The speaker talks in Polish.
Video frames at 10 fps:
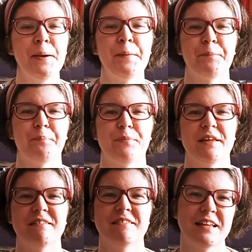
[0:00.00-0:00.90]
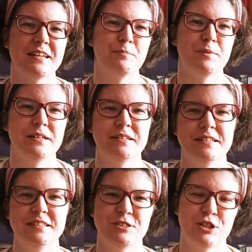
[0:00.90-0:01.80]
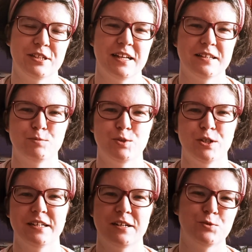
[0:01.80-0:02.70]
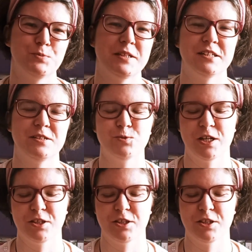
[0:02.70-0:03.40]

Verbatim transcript: Mm, zatem liczę na to, że jak już będę duża,